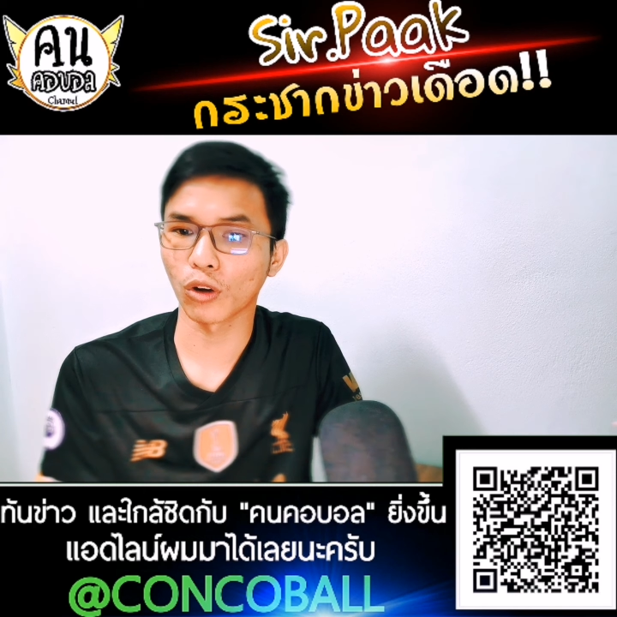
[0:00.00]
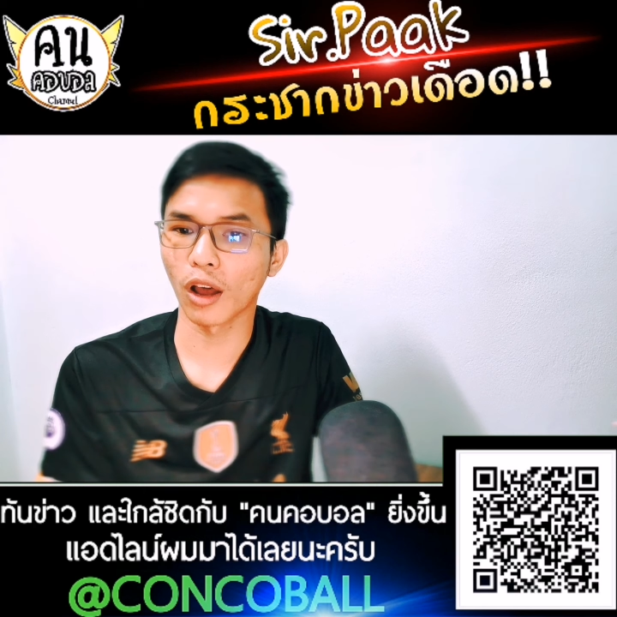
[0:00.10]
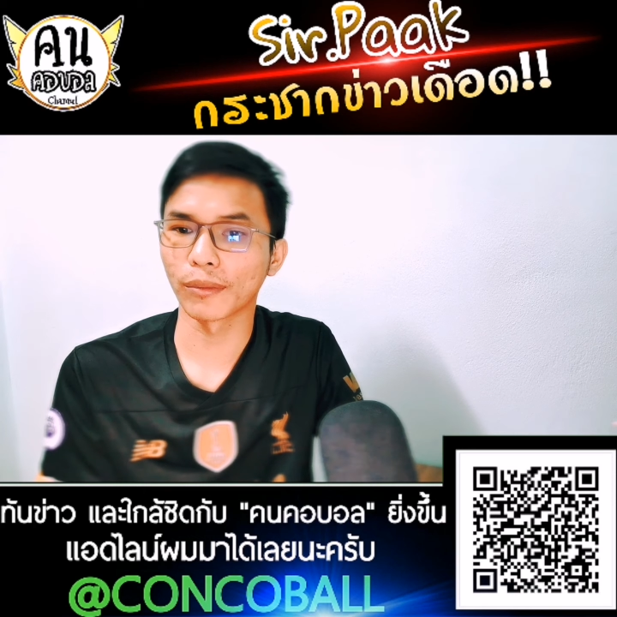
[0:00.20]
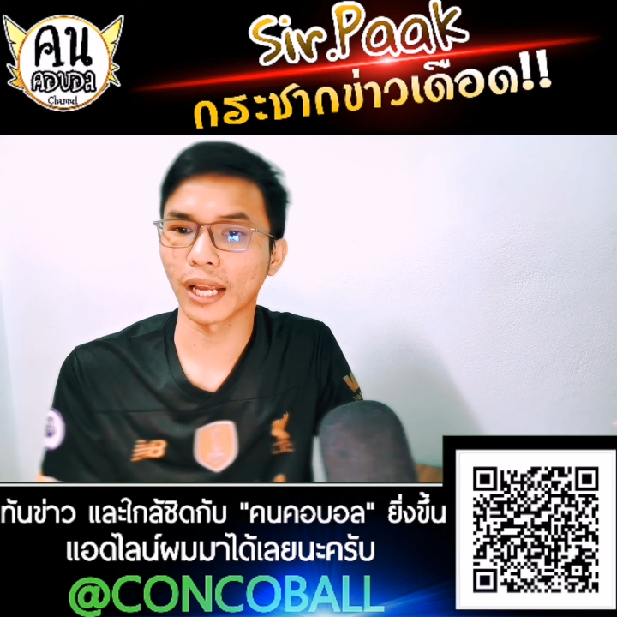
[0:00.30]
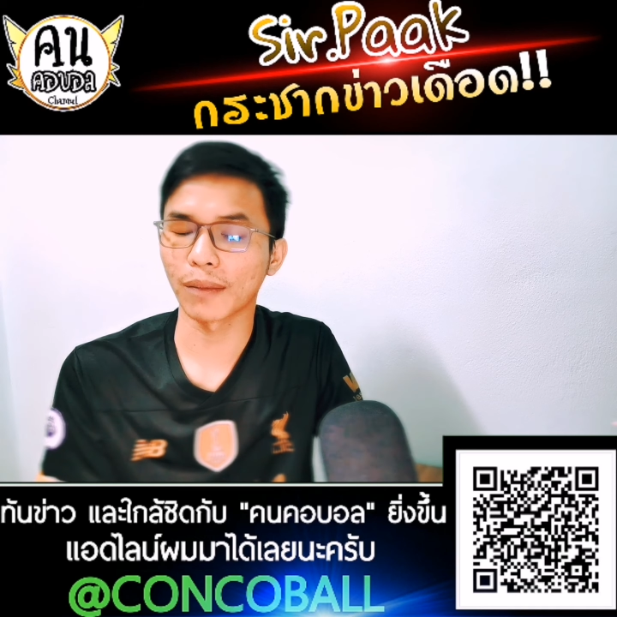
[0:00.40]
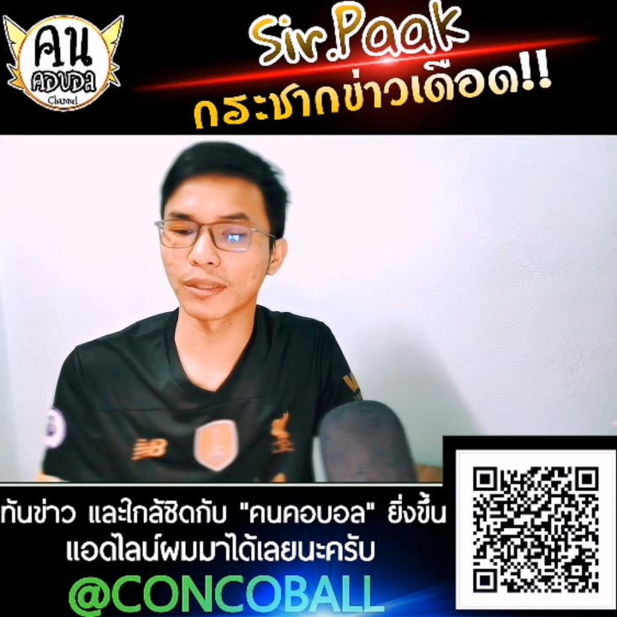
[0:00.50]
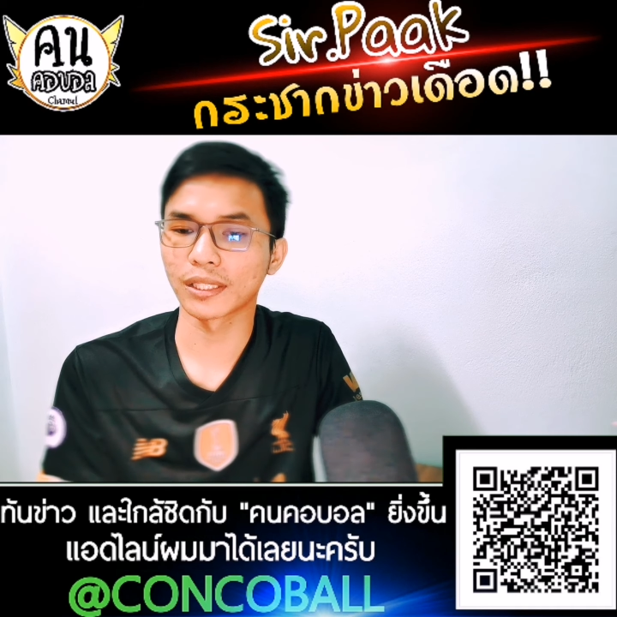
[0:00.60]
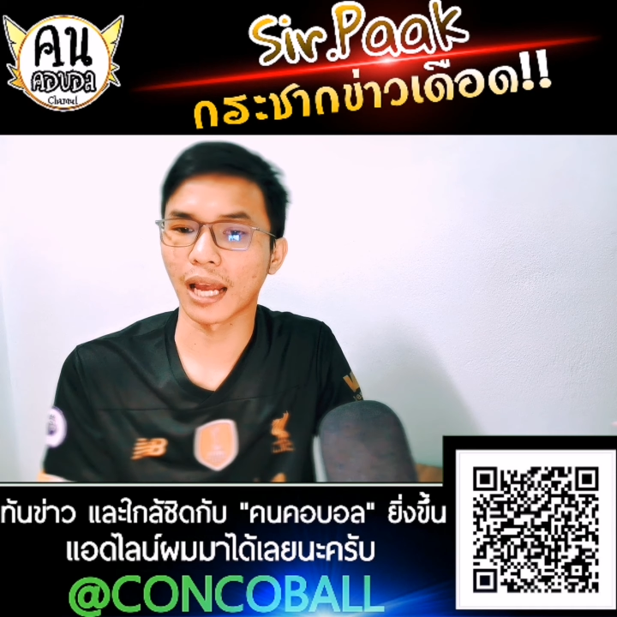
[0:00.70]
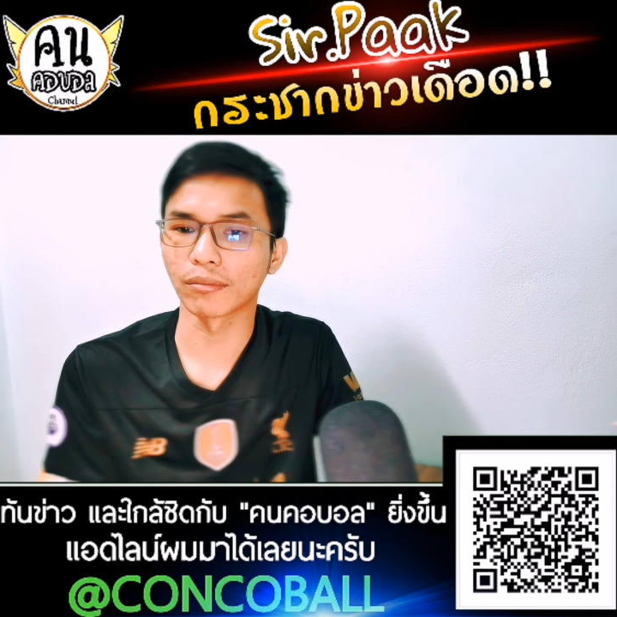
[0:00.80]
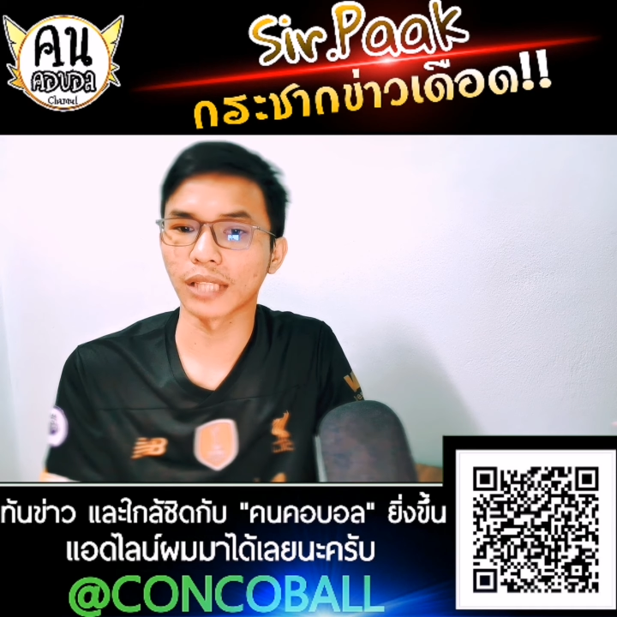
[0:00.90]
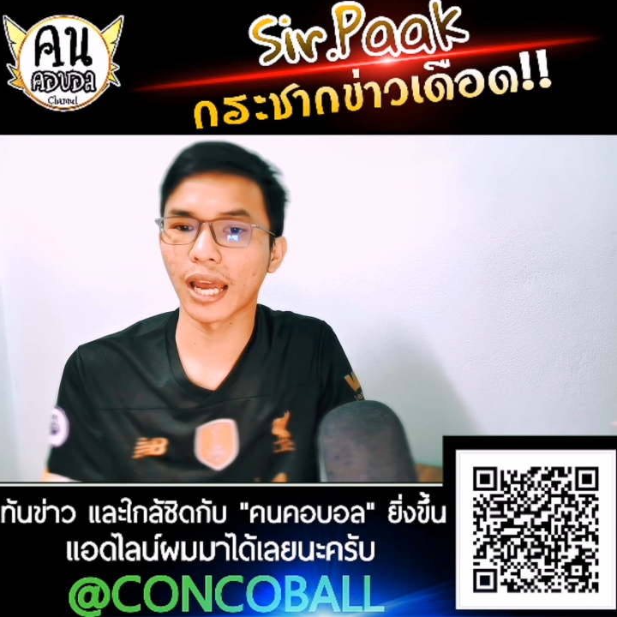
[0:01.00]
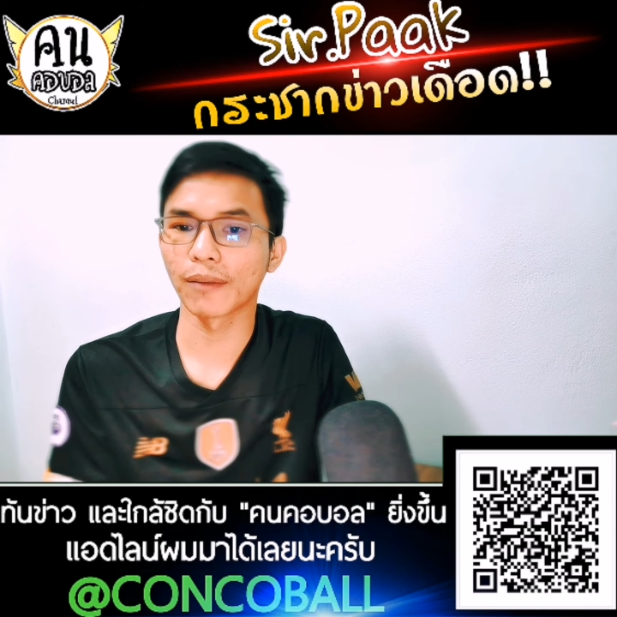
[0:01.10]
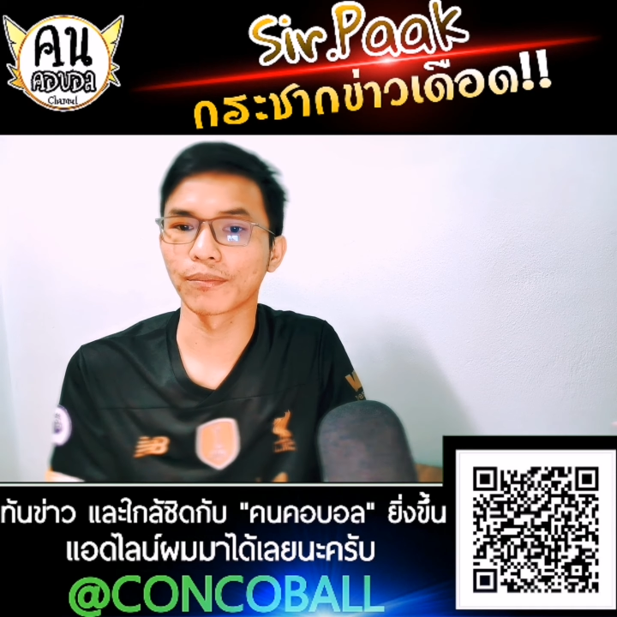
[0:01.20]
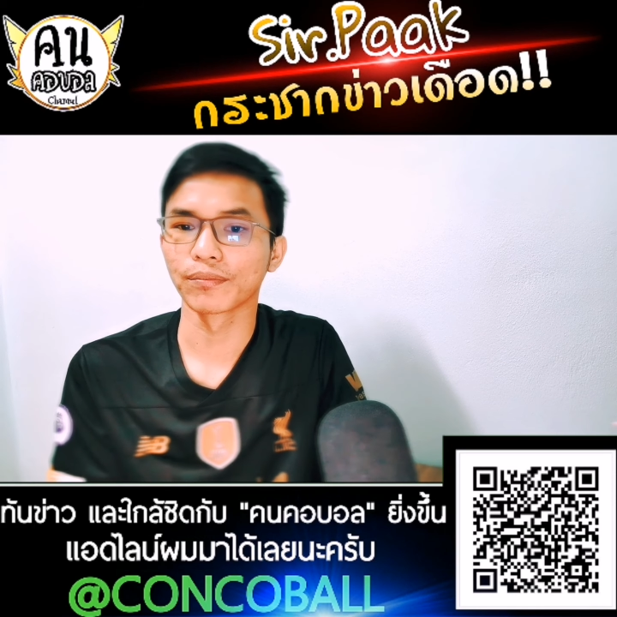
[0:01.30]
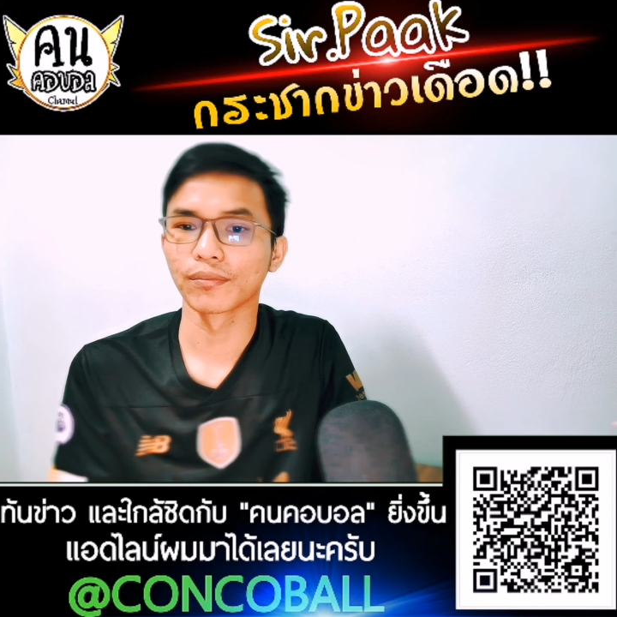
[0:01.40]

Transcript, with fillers: รอบนะครับ มี 3 แต้ม